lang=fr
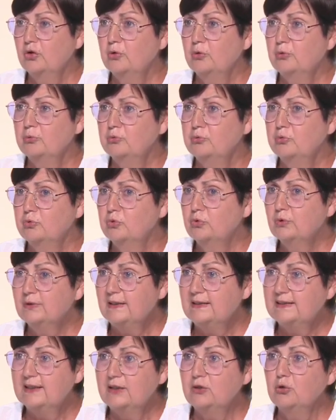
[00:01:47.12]
nous
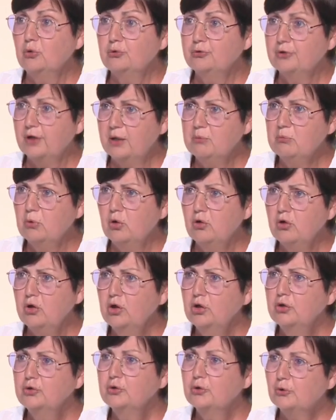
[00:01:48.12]
essayons vraiment
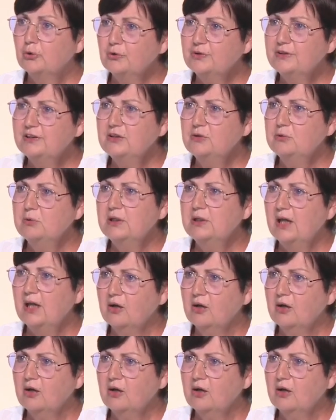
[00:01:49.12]
de continuer